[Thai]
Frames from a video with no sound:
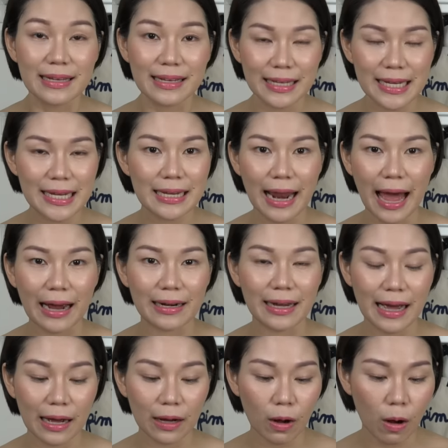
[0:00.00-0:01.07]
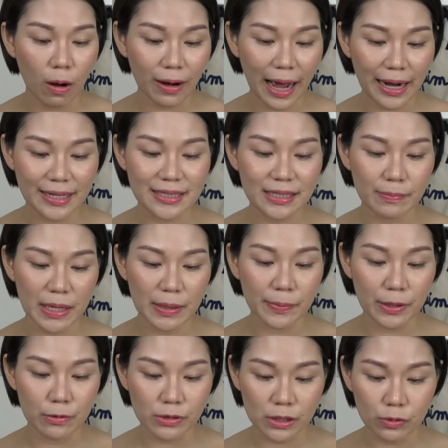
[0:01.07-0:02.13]
คีย์หลักนะคะของการที่จะมี
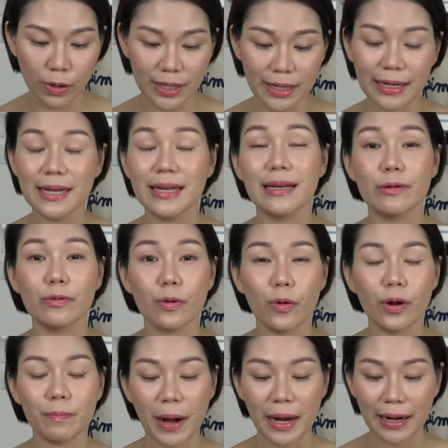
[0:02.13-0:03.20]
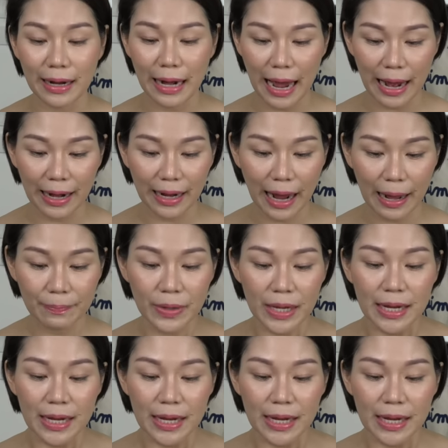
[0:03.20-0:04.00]
ผิวสวยที่ทุกคนปรารถนานะคะ